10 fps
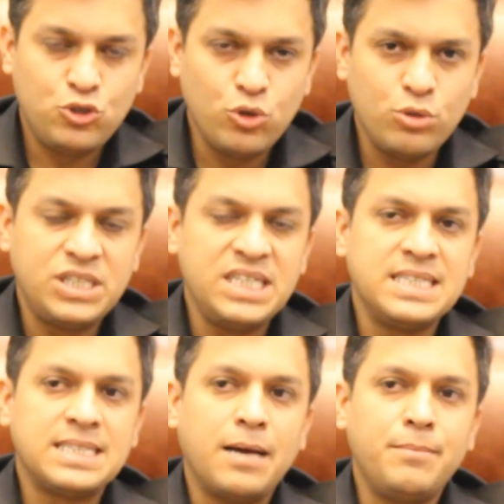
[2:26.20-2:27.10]
जो
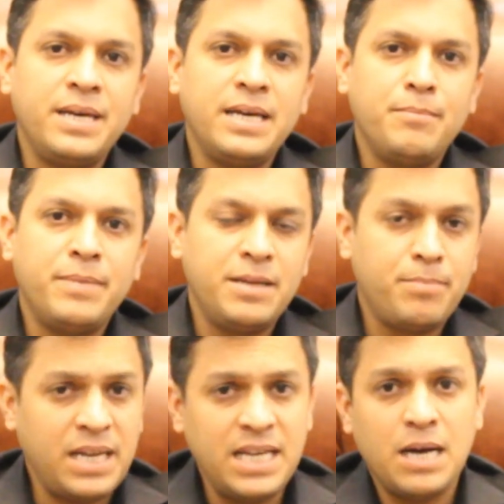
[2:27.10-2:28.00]
चीज़ हमें मैंने
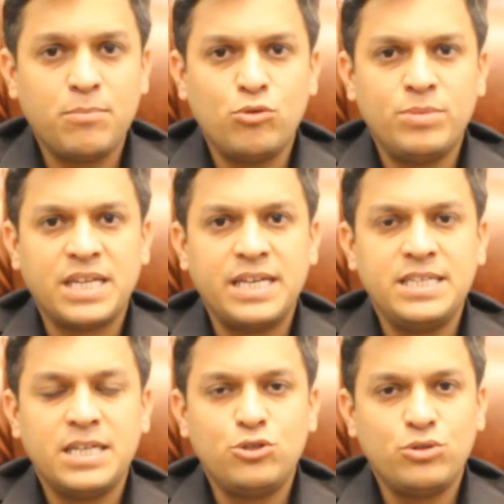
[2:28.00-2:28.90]
पहले आपको बताई
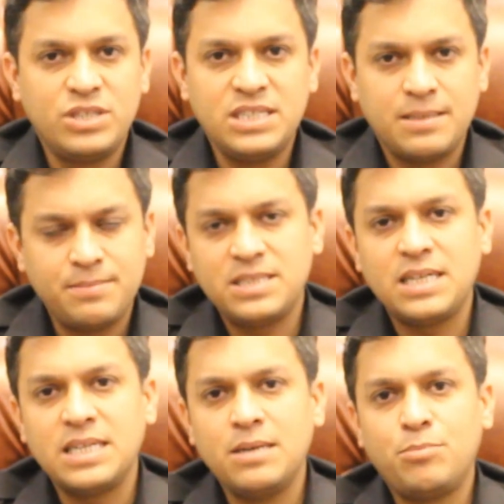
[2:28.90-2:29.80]
है जो चीज़ सबसे
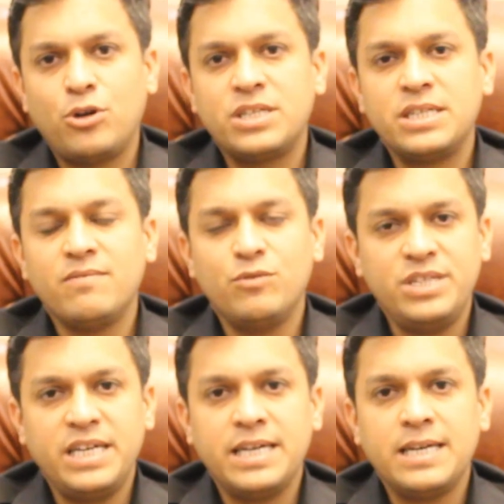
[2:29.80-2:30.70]
ज़्यादा इम्पॉर्टेंट है वो
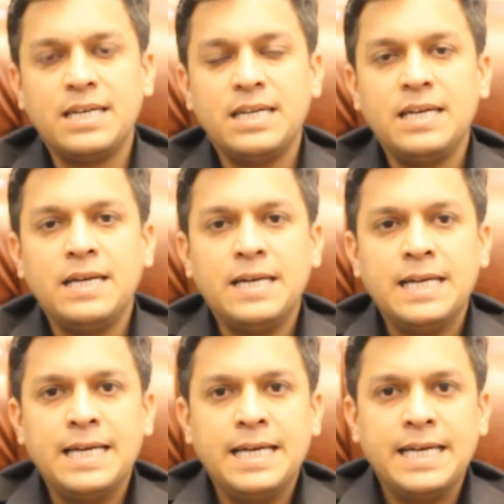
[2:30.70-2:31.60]
ये है
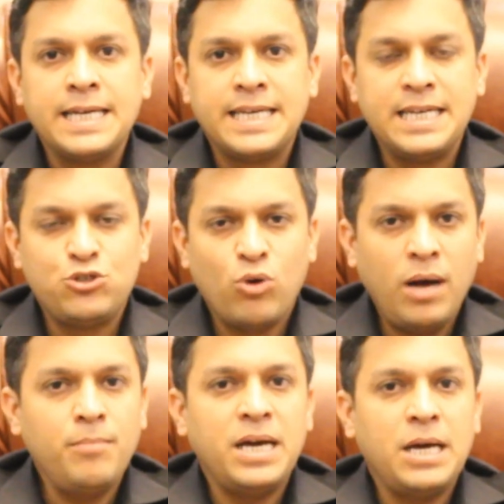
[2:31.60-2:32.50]
कि जो
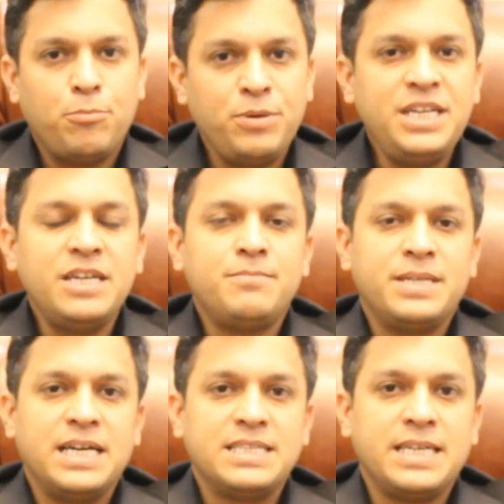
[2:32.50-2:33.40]
हम ओपिनियन
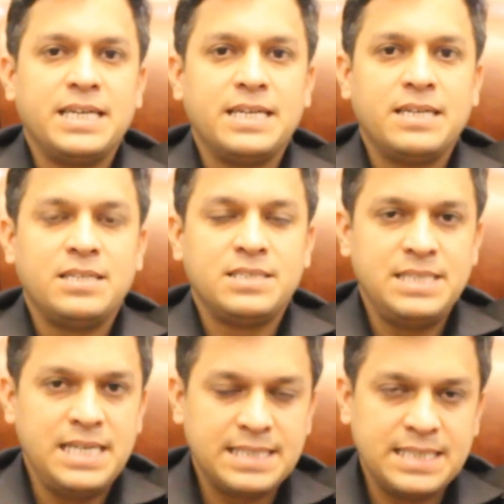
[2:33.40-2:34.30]
बनाते
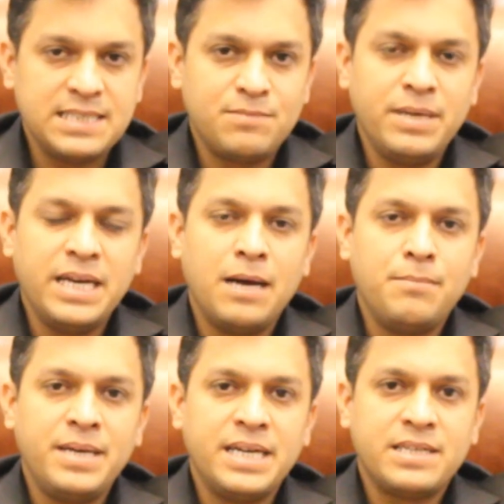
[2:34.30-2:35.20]
हैं एस में
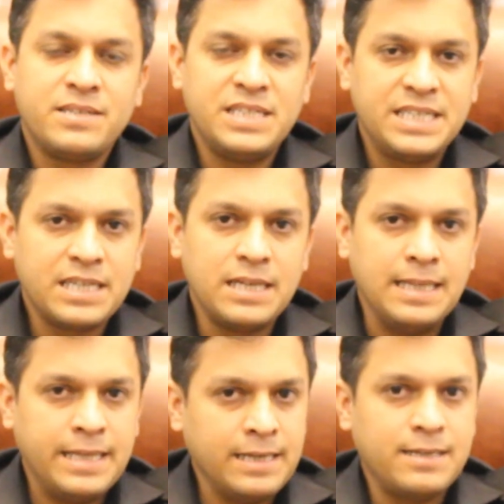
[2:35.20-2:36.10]
हमें
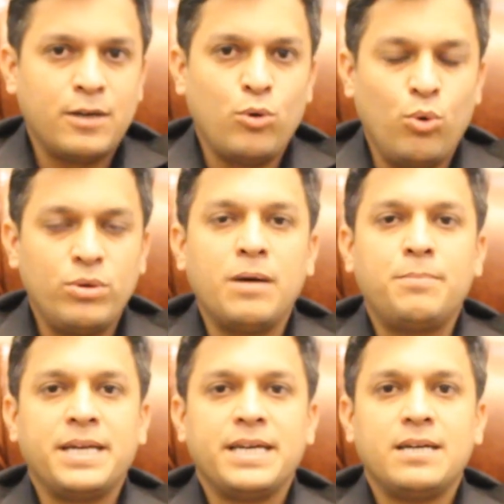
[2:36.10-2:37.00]
क्रिटिकल थिंकर होना
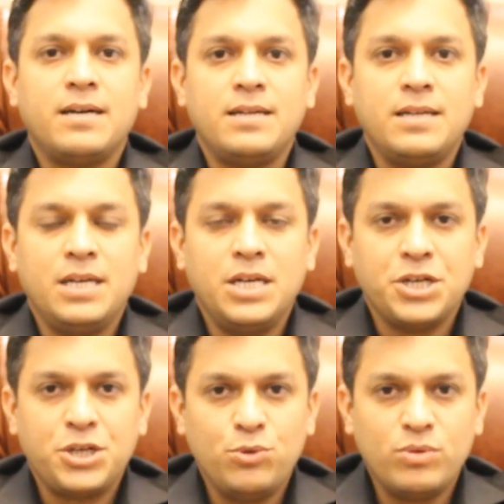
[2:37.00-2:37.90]
पड़ेगा
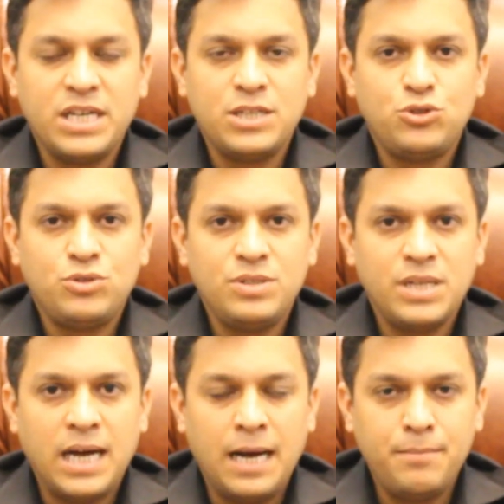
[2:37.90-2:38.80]
क्योंकि
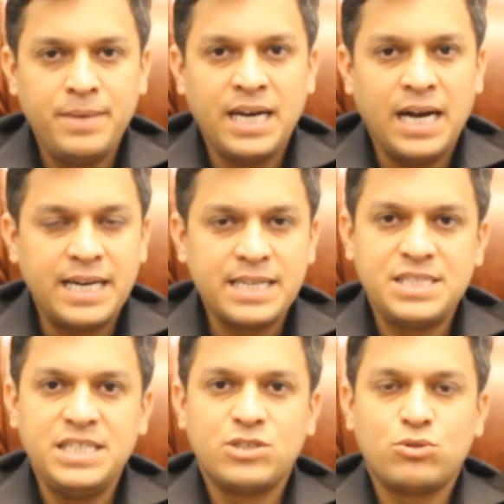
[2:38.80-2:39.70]
हमें हर
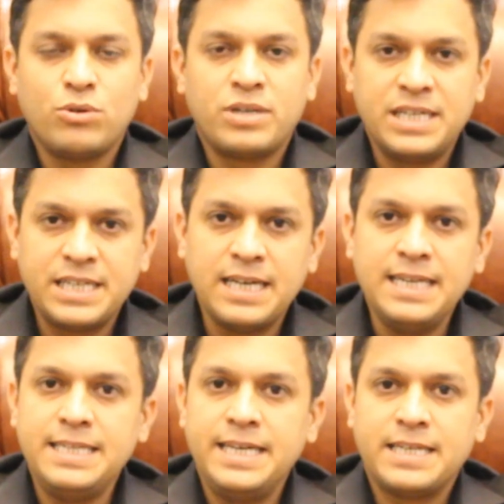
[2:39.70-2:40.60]
चीज़ को
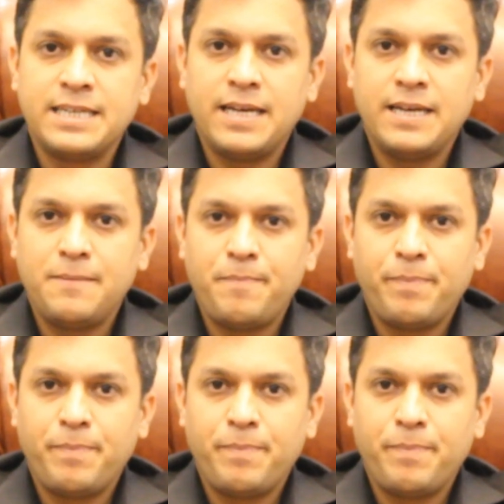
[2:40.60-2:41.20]
क्रिटिकली देखना है